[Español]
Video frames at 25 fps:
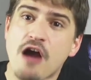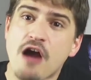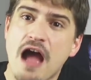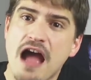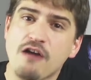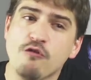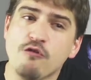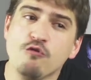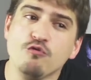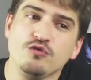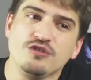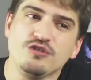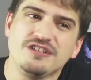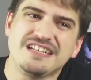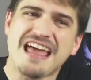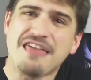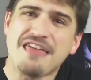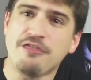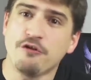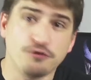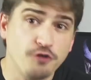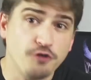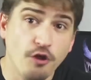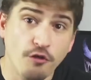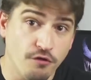ha
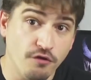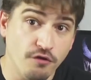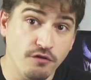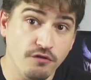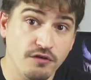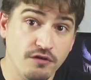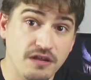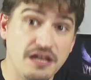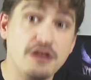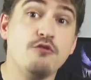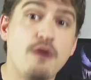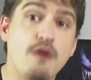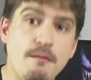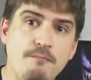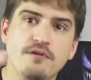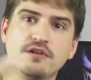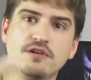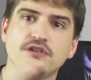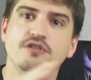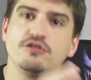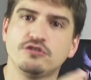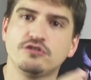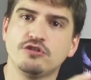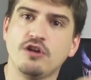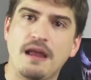juntado todo y lo ha
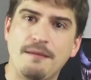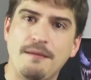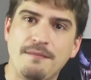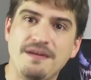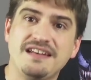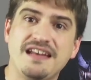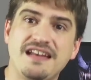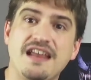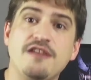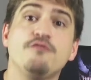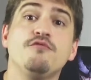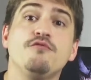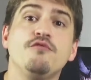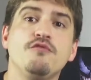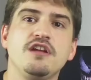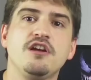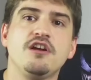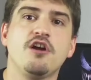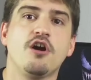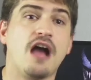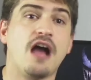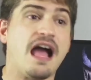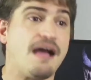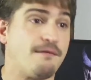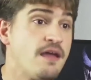puesto solamente en un
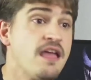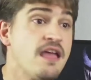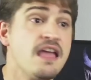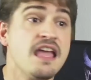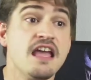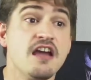único hub.